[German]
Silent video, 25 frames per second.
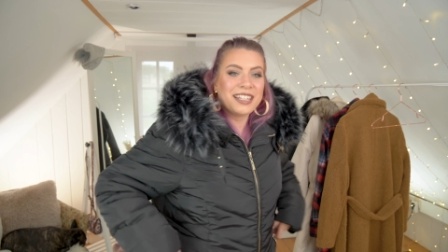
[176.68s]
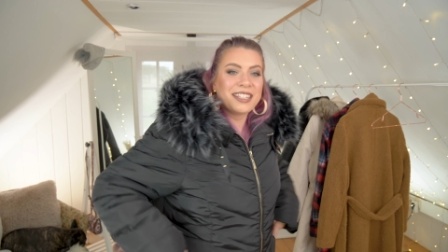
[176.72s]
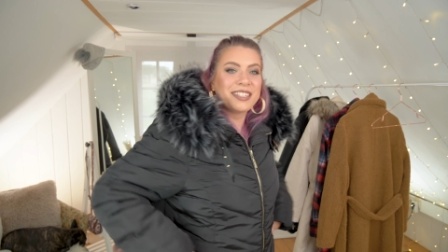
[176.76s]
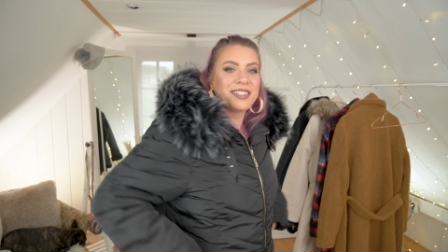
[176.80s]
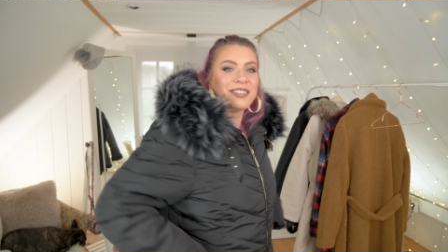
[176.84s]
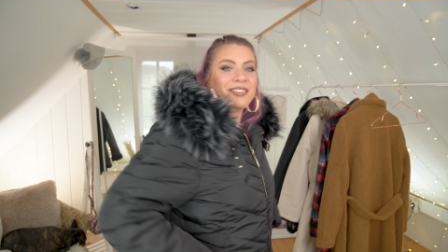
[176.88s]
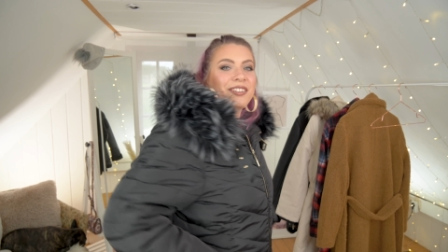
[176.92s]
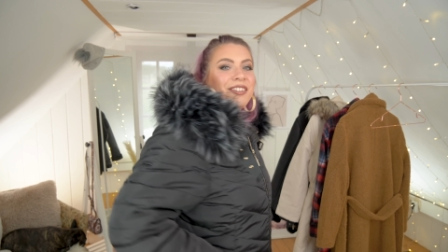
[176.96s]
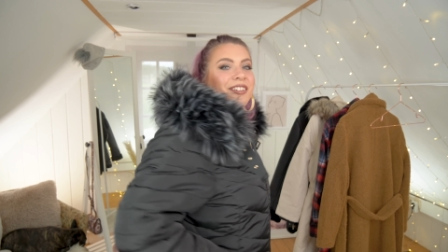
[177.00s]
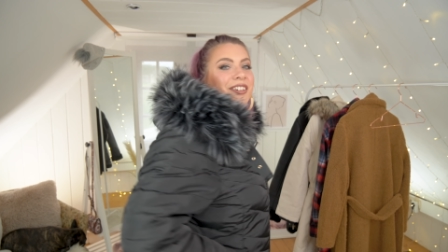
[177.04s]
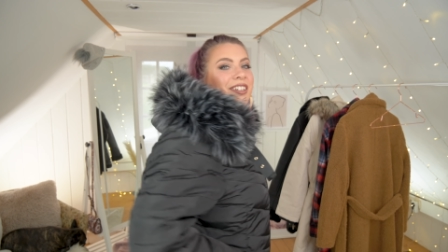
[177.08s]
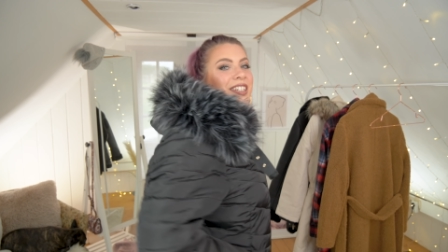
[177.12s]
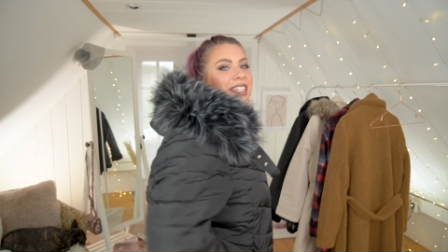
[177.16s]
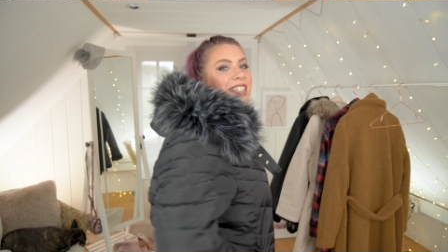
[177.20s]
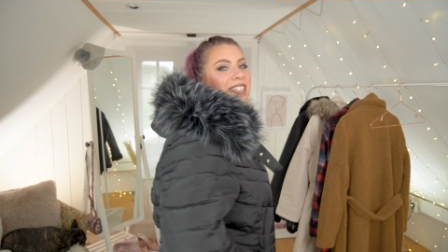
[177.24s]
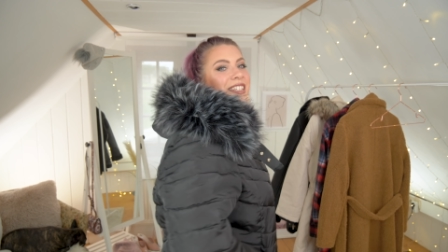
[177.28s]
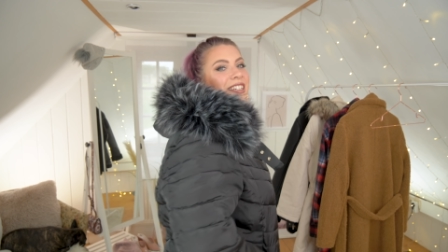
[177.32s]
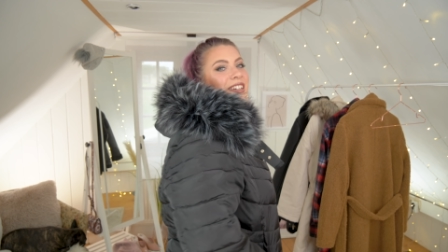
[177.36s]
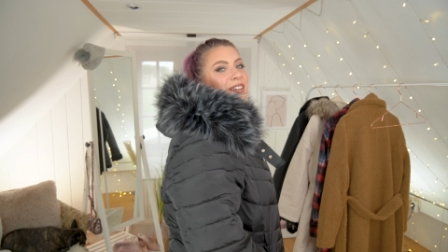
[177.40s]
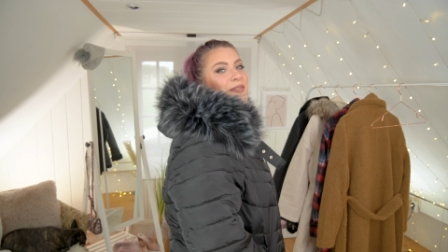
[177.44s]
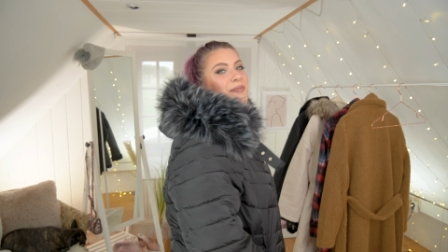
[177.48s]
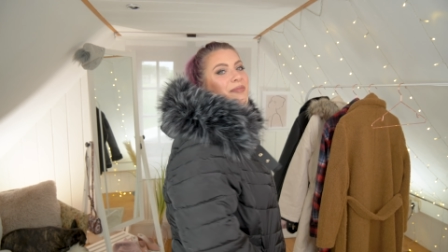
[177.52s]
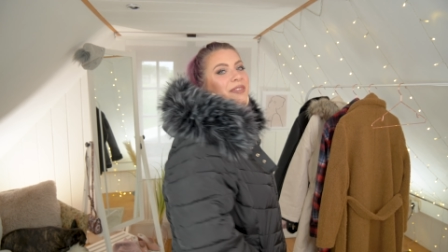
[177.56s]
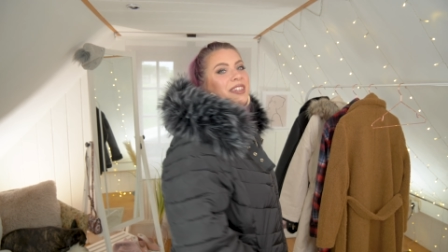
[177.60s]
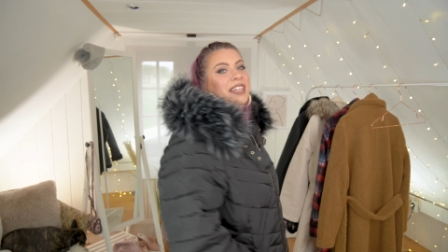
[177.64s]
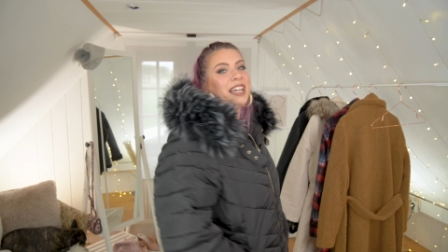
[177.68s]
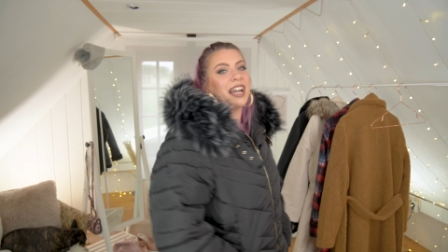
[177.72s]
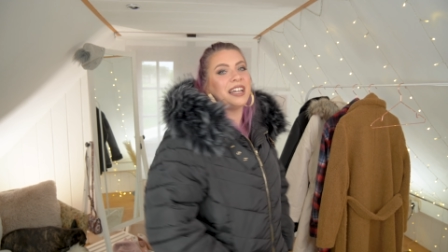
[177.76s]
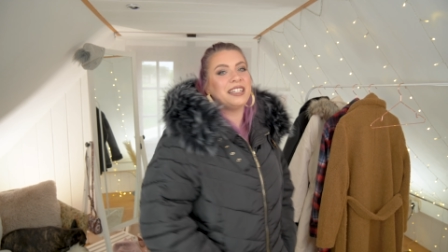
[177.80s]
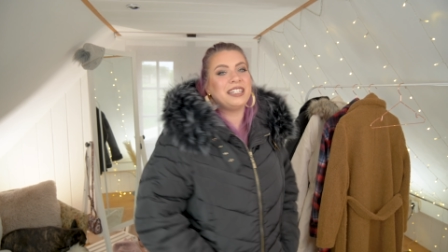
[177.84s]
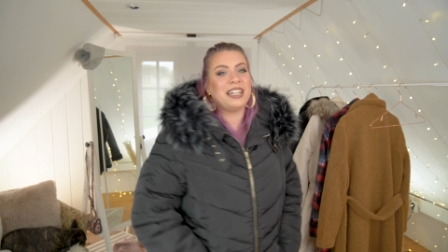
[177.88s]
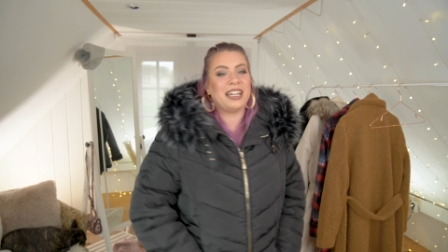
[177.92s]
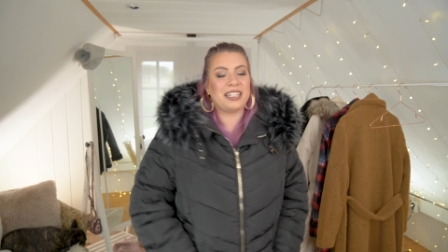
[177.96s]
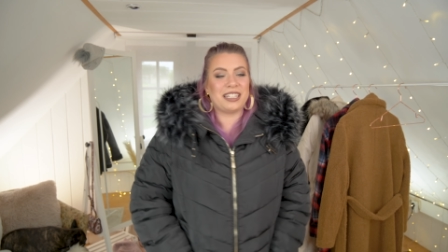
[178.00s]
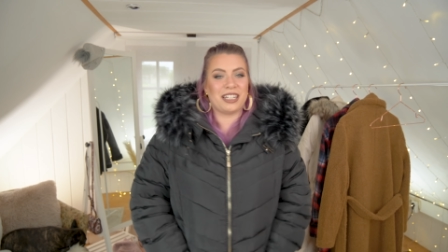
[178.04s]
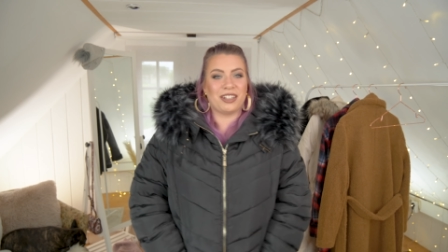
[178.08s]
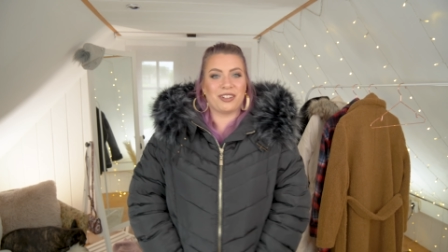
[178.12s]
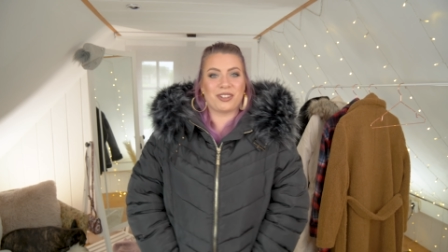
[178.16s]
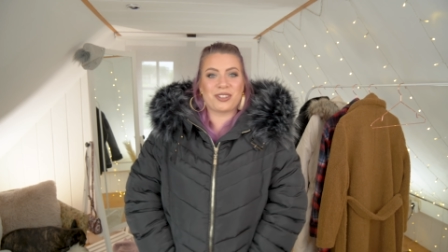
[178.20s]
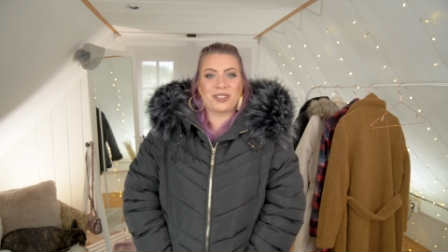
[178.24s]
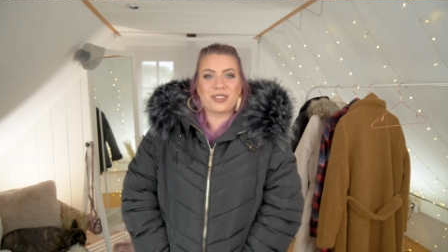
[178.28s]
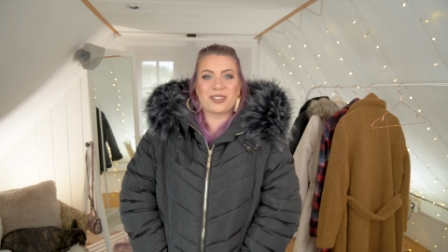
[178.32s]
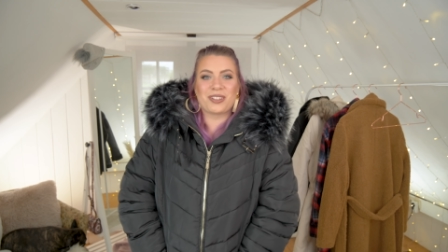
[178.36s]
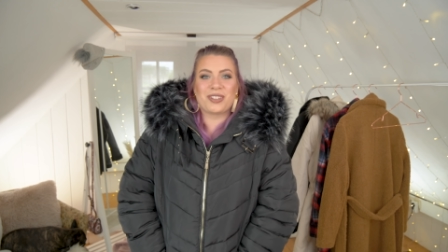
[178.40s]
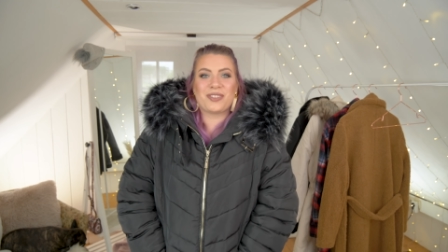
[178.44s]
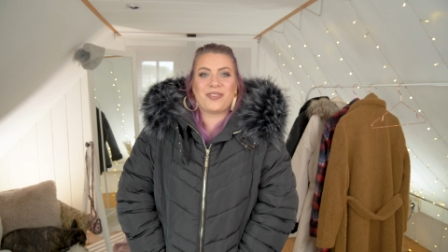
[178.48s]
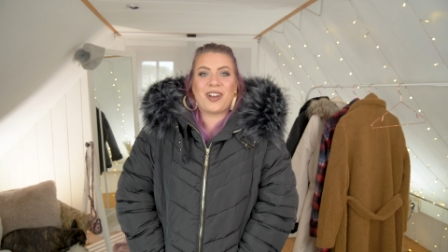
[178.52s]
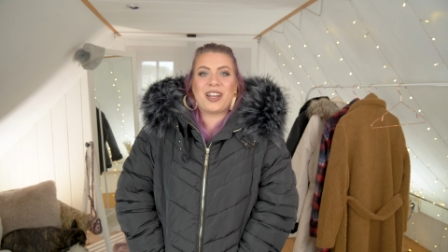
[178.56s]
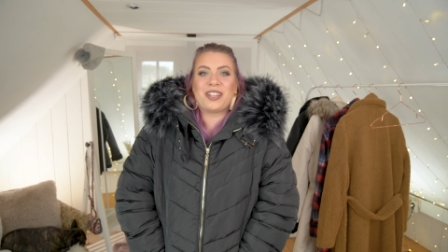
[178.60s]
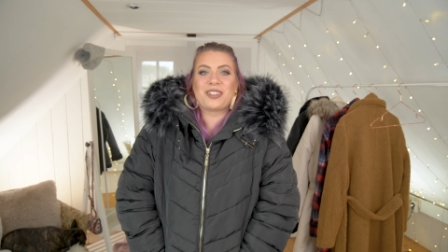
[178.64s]
So, und ähm, ja, die hat dann noch so
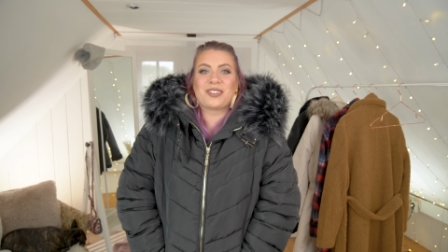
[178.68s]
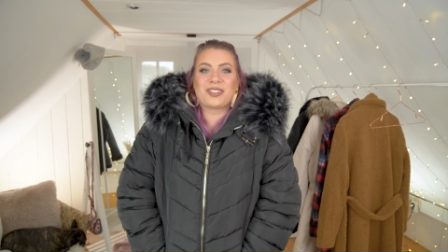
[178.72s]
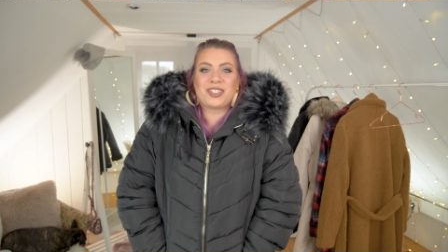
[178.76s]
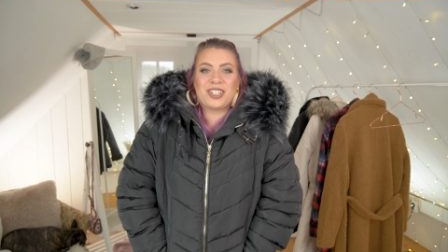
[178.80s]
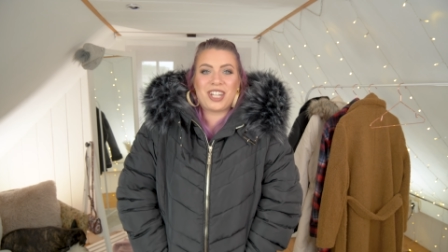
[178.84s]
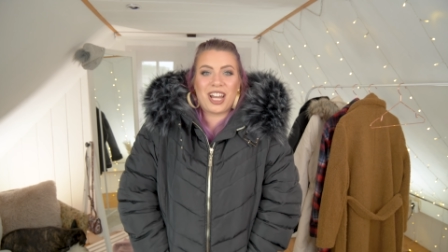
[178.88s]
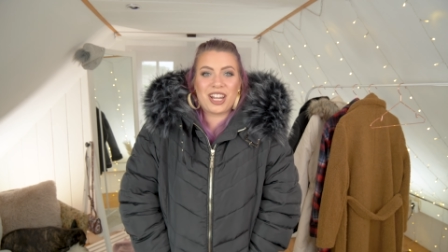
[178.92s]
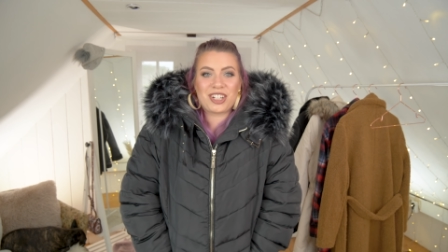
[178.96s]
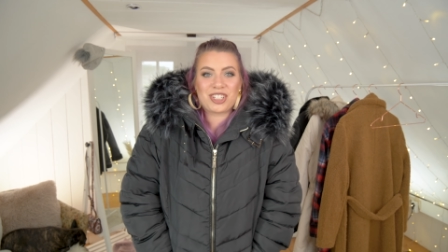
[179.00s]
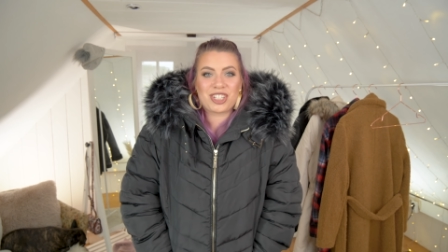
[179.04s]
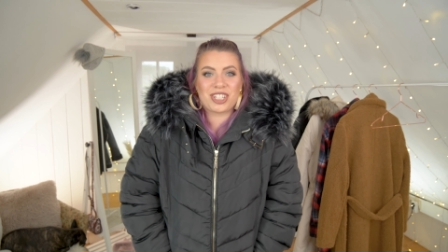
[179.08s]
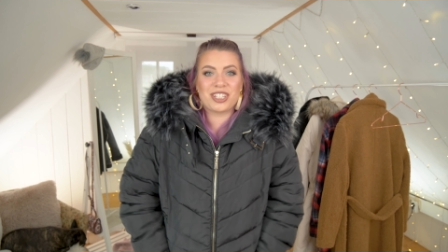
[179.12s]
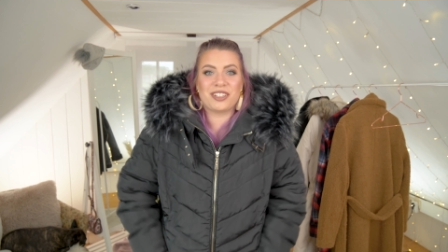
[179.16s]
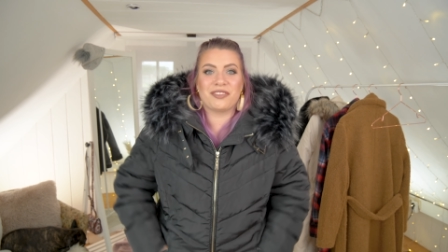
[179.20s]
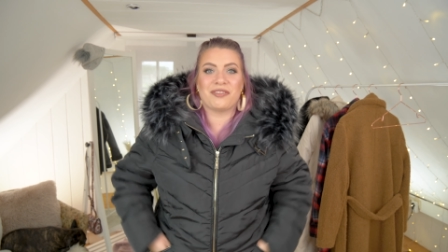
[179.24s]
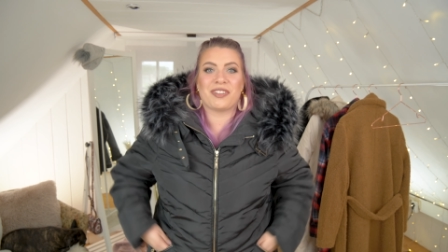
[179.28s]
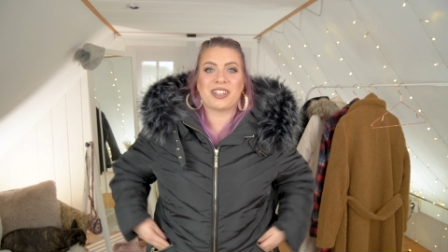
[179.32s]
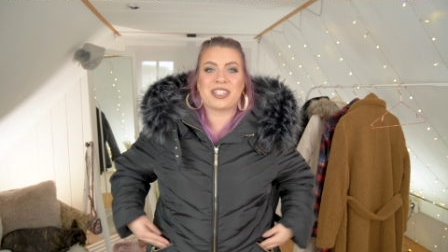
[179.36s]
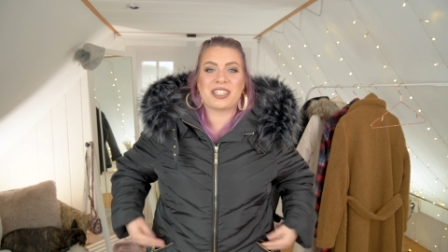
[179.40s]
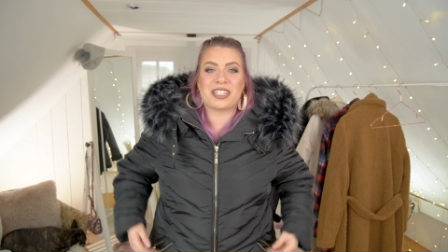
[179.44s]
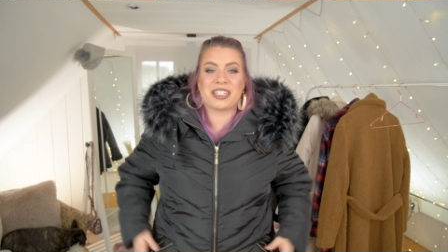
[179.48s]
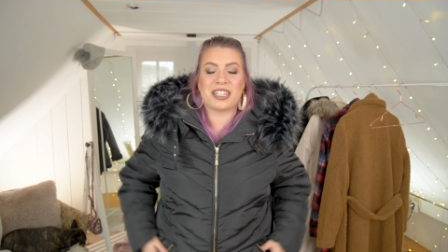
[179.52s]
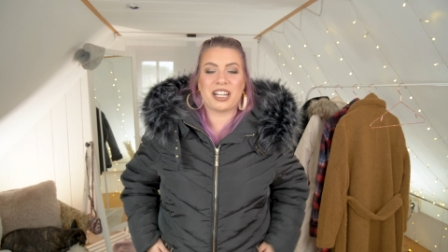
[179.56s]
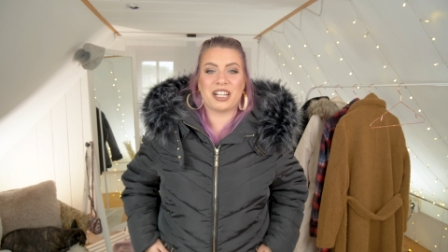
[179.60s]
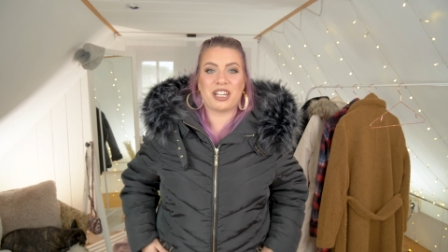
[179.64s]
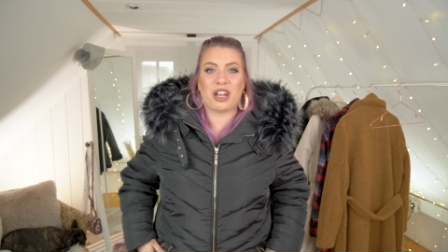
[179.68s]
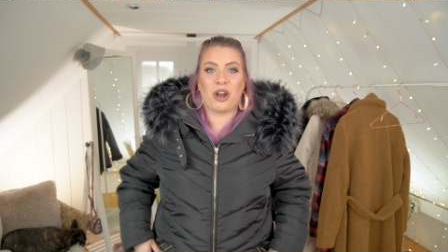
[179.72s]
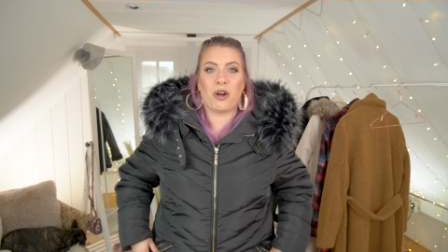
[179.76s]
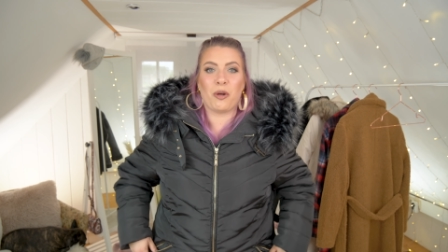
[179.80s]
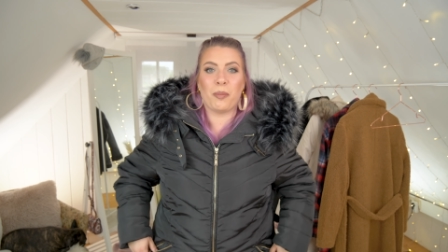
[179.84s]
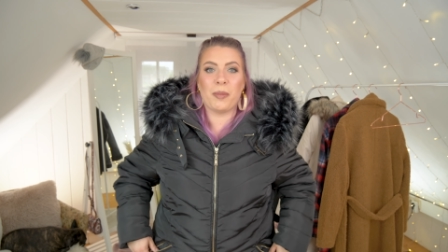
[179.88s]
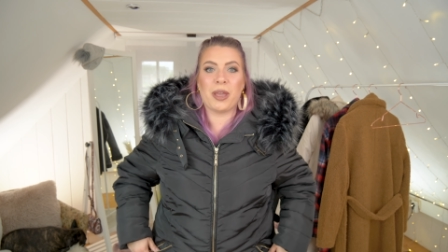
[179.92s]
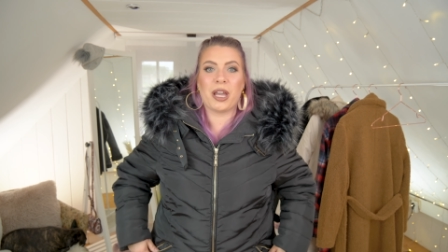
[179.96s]
zwei so Taschen, was ich halt auch